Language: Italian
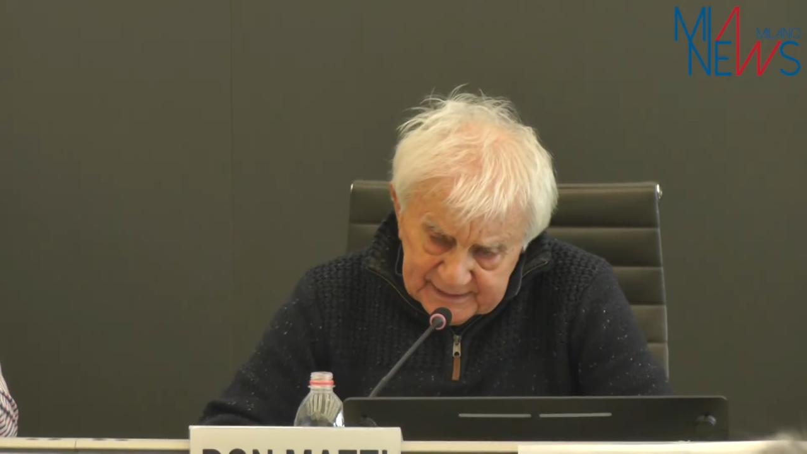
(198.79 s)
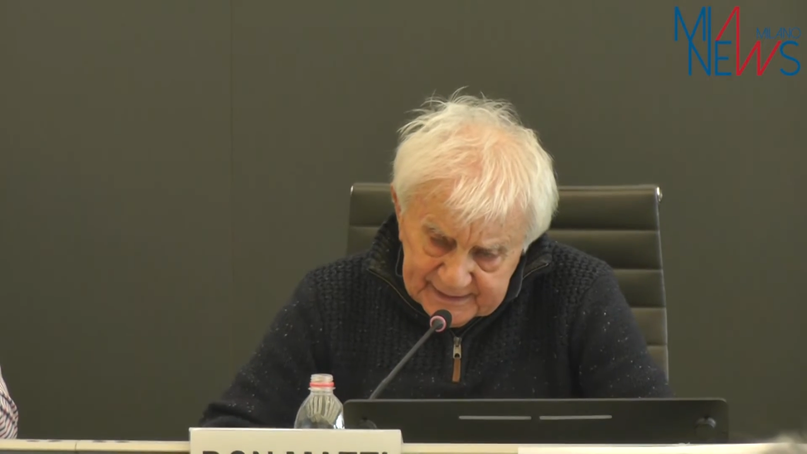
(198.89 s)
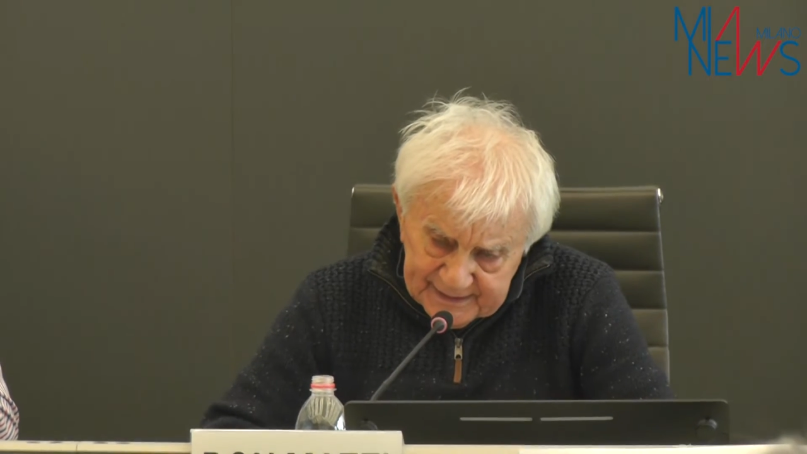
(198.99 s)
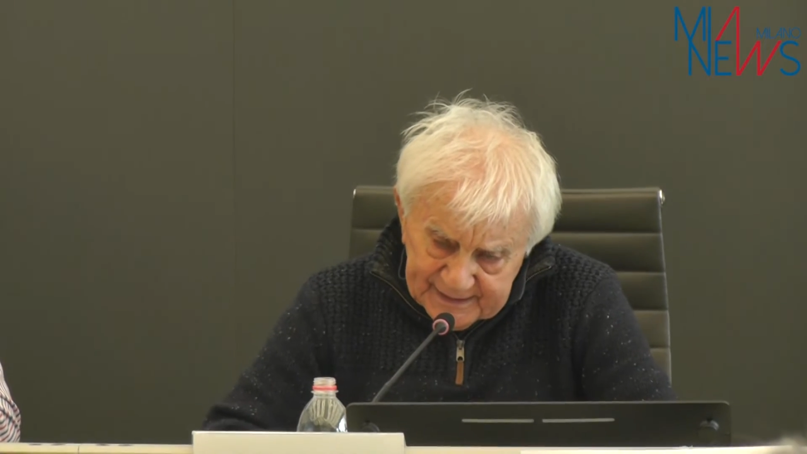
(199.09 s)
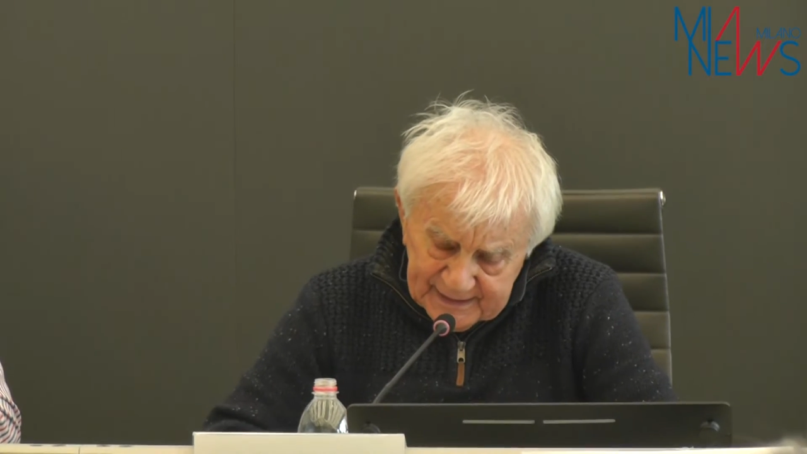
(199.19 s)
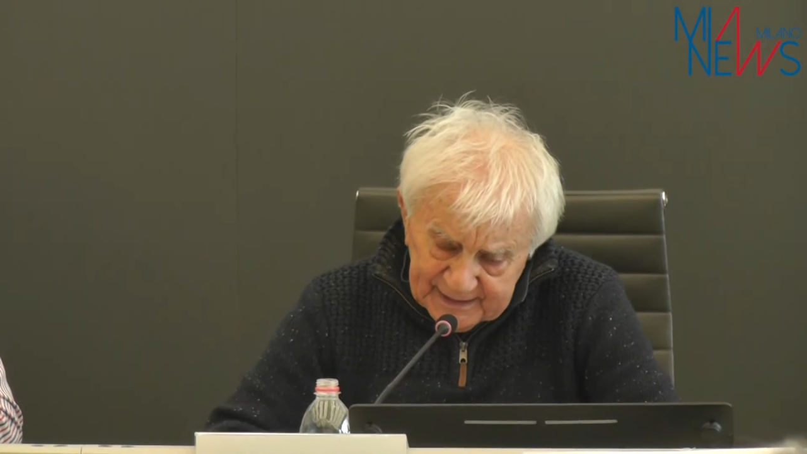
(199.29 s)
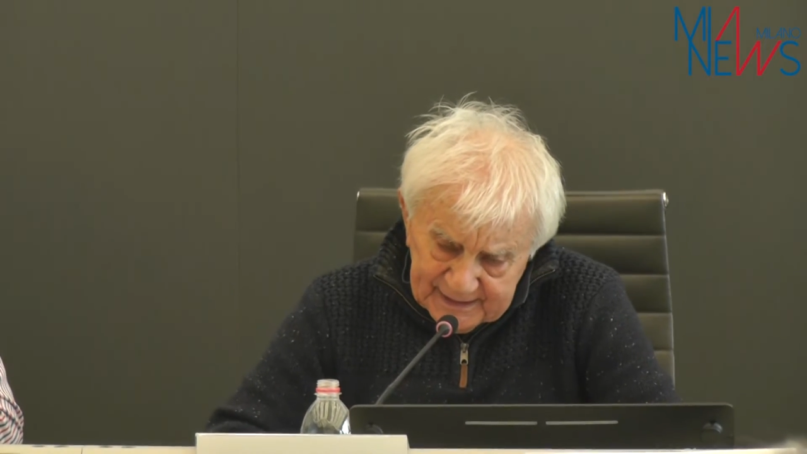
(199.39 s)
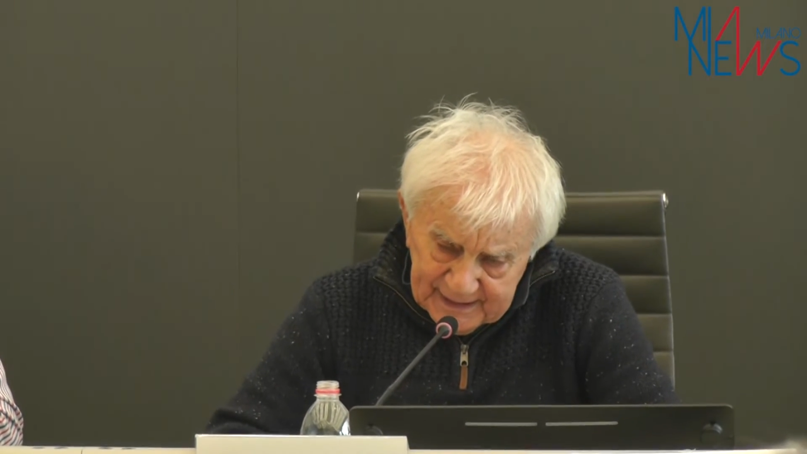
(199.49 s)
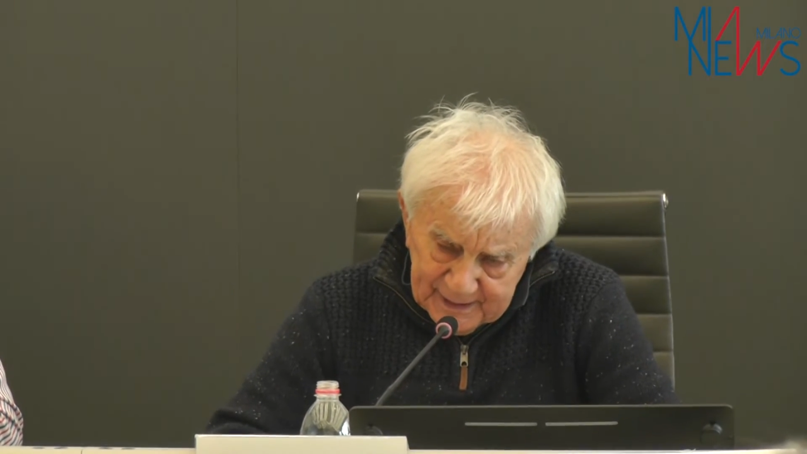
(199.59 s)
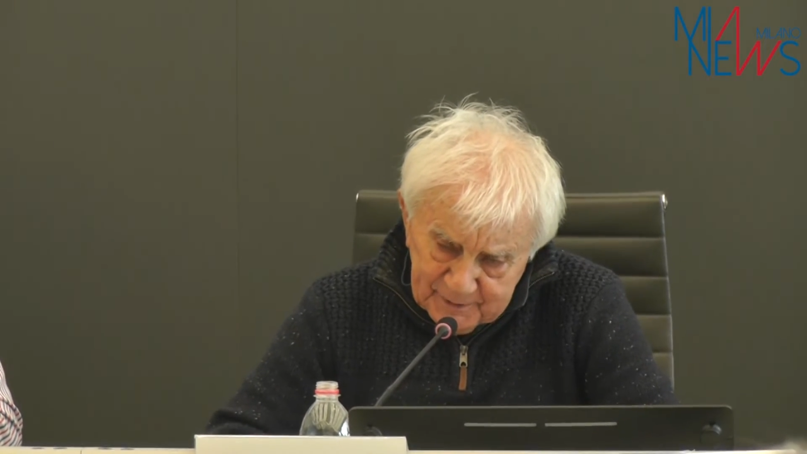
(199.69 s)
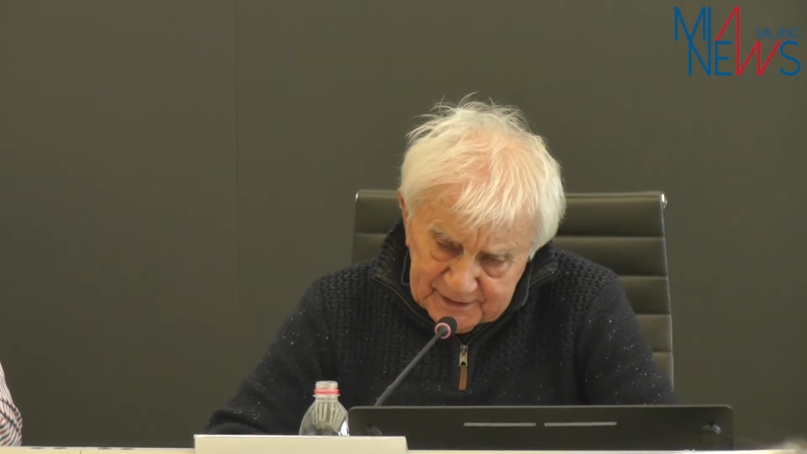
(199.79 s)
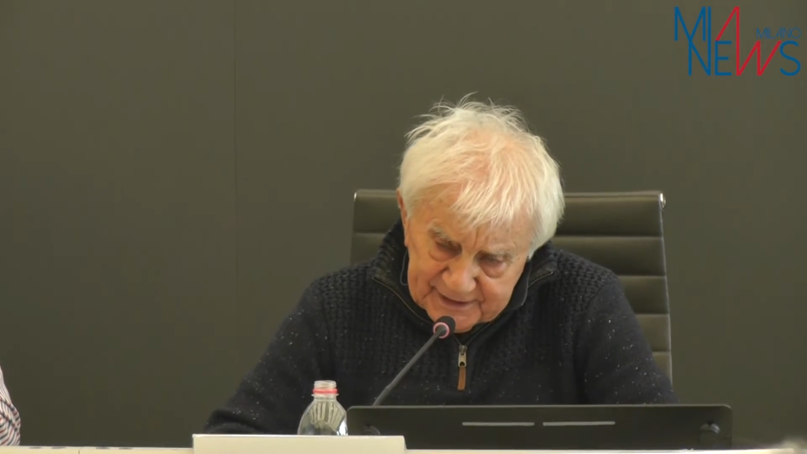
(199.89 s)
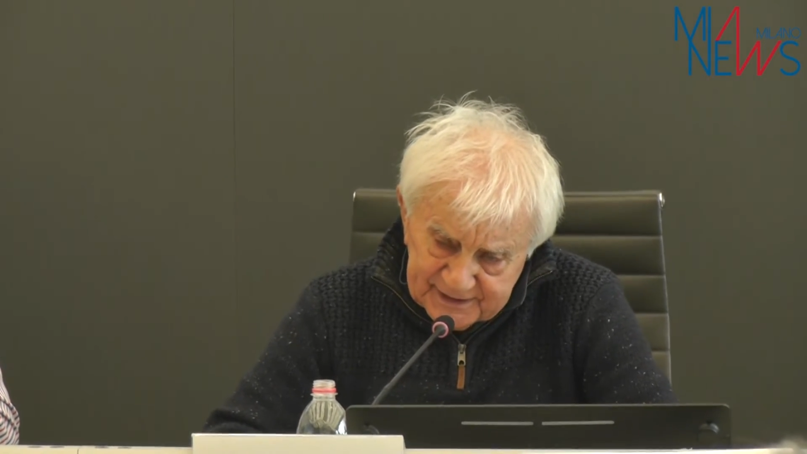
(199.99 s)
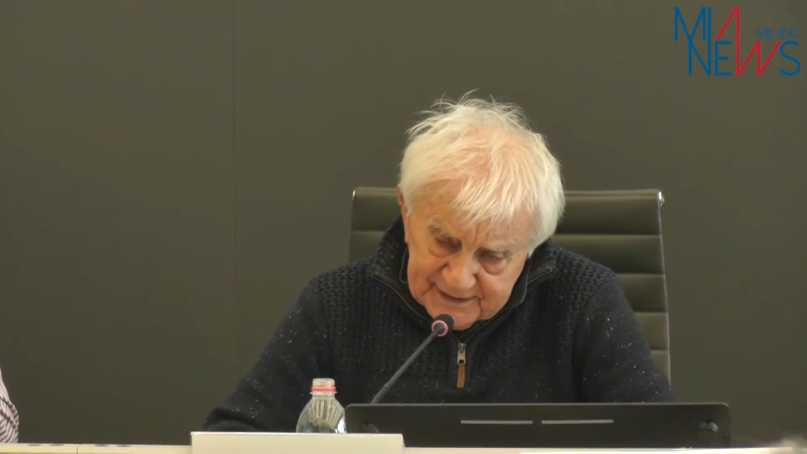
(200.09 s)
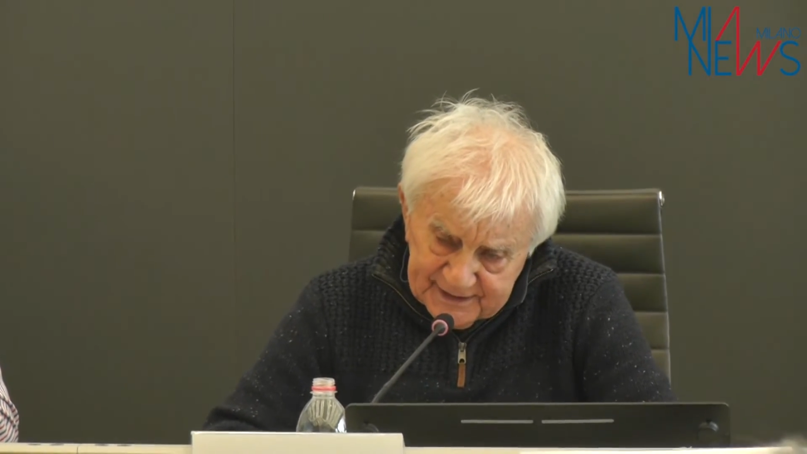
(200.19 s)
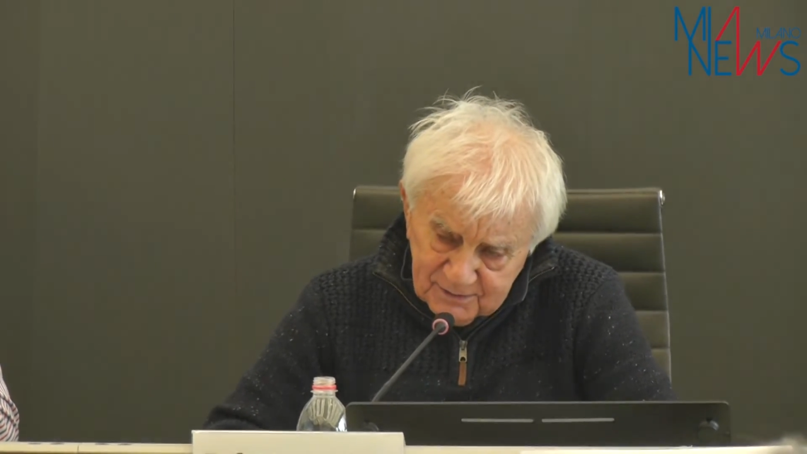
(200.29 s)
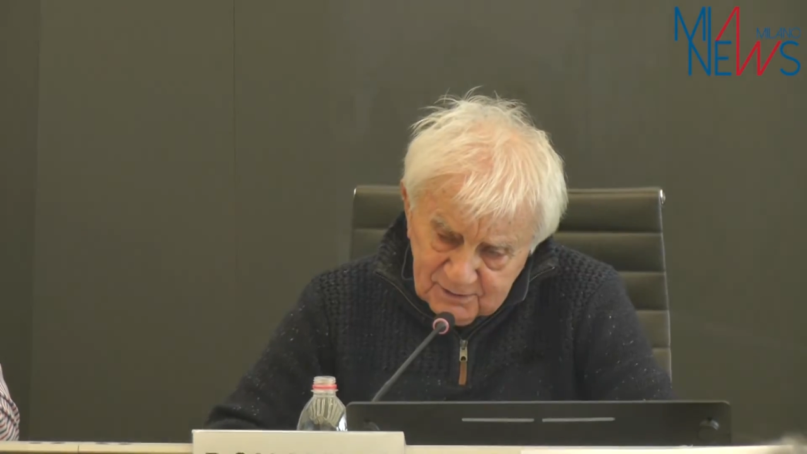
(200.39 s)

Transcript: E quindi c'è quasi